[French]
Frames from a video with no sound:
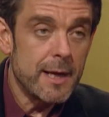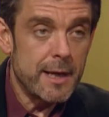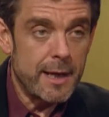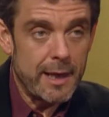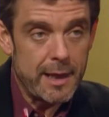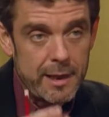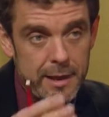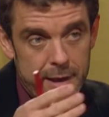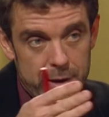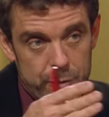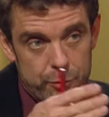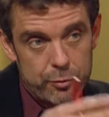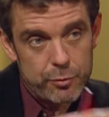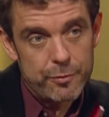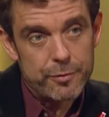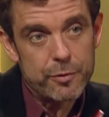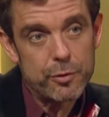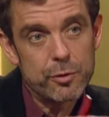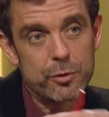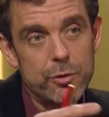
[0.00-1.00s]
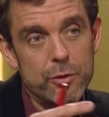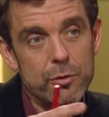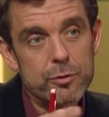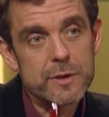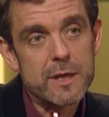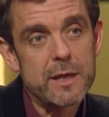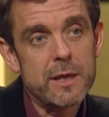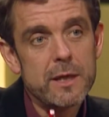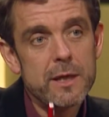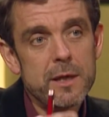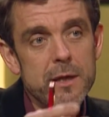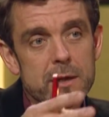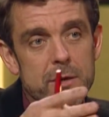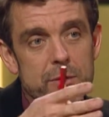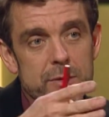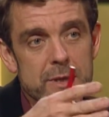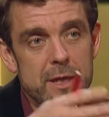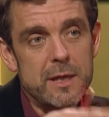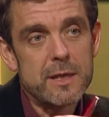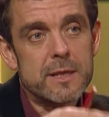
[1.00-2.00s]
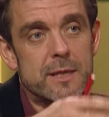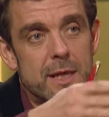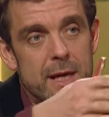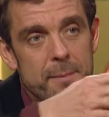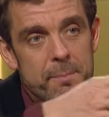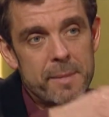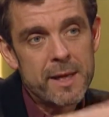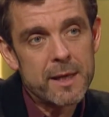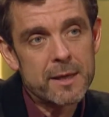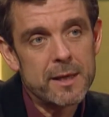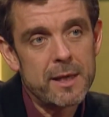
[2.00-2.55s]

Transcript: et ils découvrent que Rosalie, Rosalie c'est la mère